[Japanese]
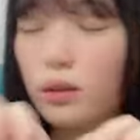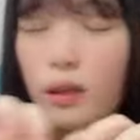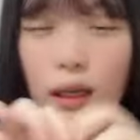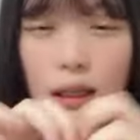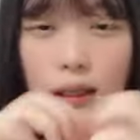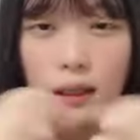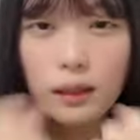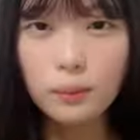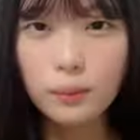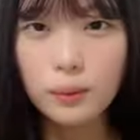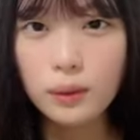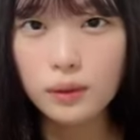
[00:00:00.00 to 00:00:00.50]
と
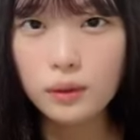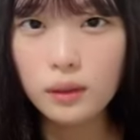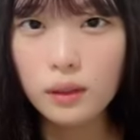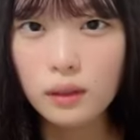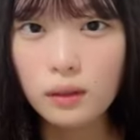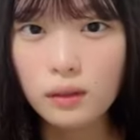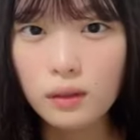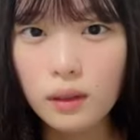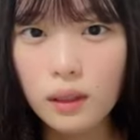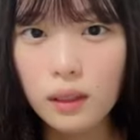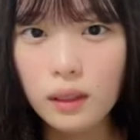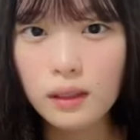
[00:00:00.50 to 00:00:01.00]
かっても言う
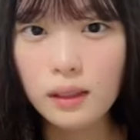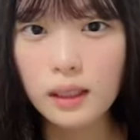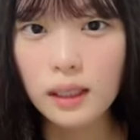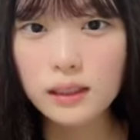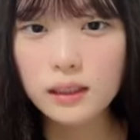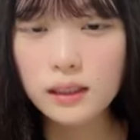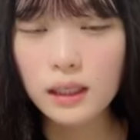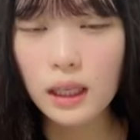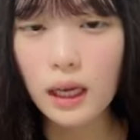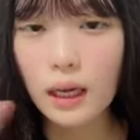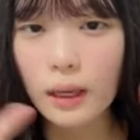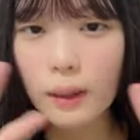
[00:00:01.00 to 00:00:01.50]
けど
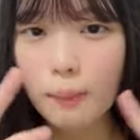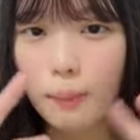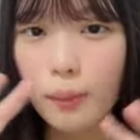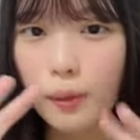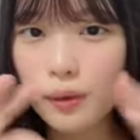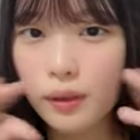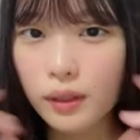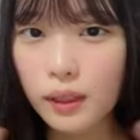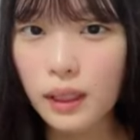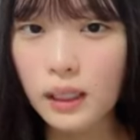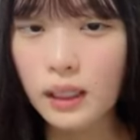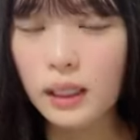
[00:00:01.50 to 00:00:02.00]
私は
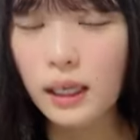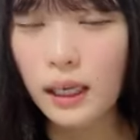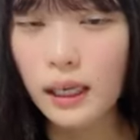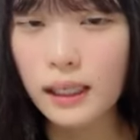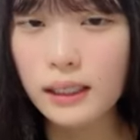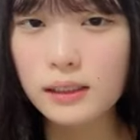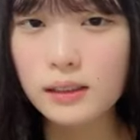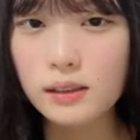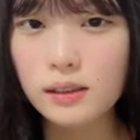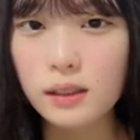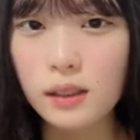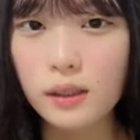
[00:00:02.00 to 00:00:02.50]

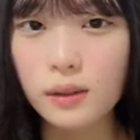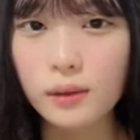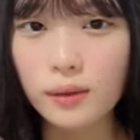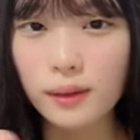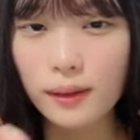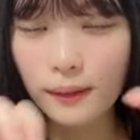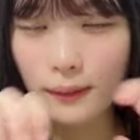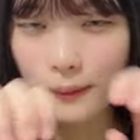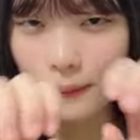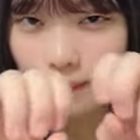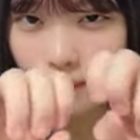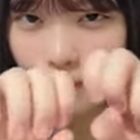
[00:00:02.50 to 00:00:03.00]
ポッキンアイスって言う
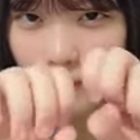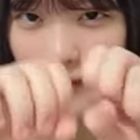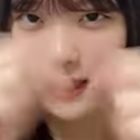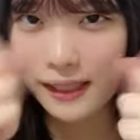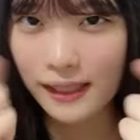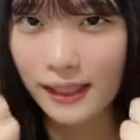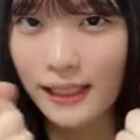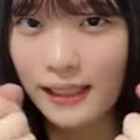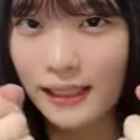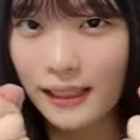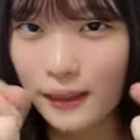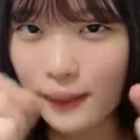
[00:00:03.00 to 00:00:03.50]
けどみん
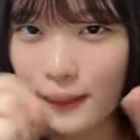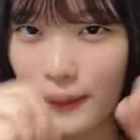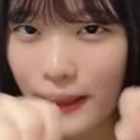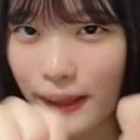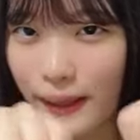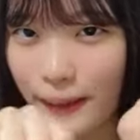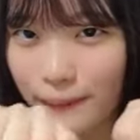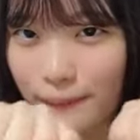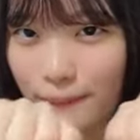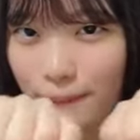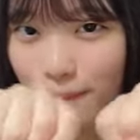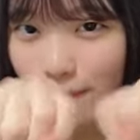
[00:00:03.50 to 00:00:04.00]
ななんて言わ
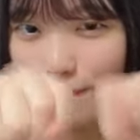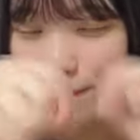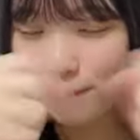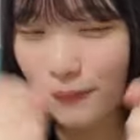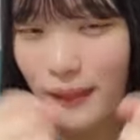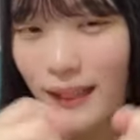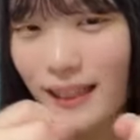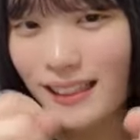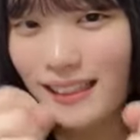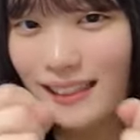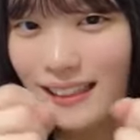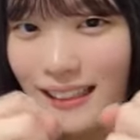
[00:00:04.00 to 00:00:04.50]
れ
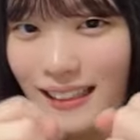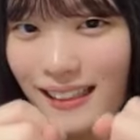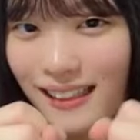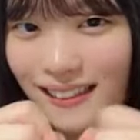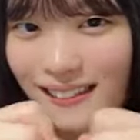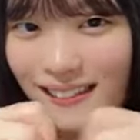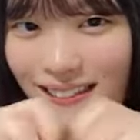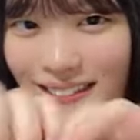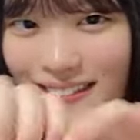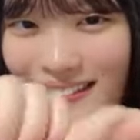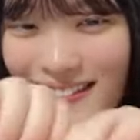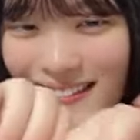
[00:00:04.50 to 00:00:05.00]
パンって
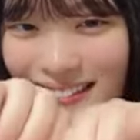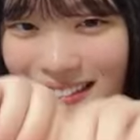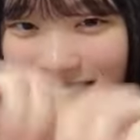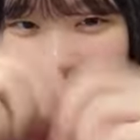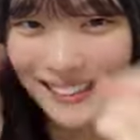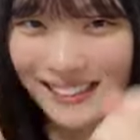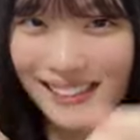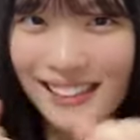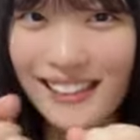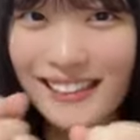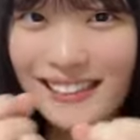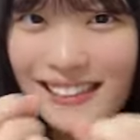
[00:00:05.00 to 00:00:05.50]
あの折っ
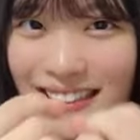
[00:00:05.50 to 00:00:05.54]
てさ